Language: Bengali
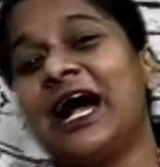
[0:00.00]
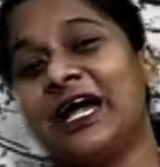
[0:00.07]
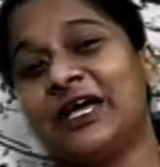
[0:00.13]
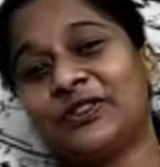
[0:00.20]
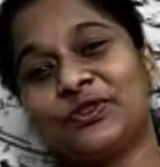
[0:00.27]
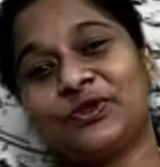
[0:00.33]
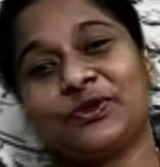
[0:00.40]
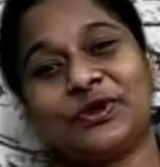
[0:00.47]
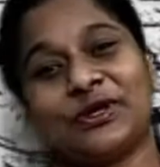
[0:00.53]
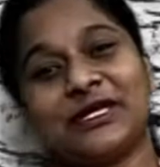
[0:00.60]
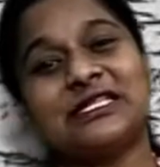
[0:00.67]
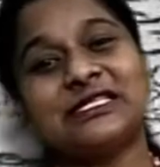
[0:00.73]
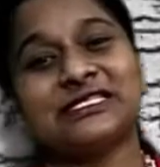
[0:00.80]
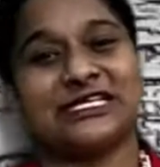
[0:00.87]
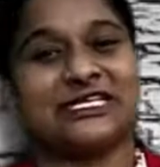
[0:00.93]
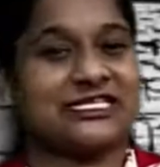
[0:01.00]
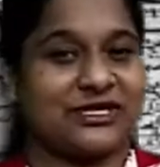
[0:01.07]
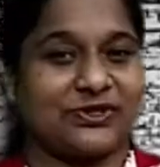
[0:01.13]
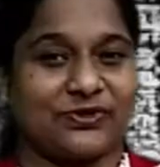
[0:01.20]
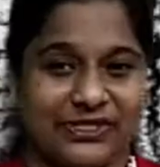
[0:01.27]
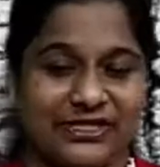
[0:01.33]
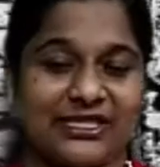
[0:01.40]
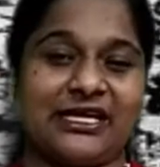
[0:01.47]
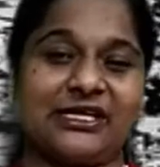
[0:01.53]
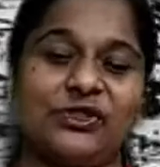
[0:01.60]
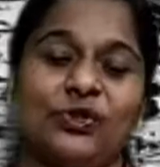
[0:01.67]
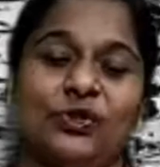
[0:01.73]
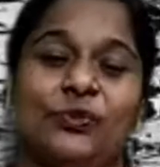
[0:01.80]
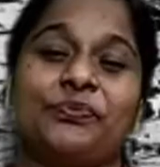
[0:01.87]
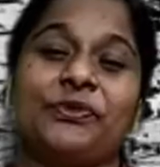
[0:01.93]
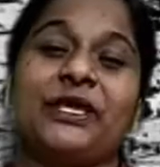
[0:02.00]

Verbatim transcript: আয়ত্ত করার চেষ্টা করি তাই তো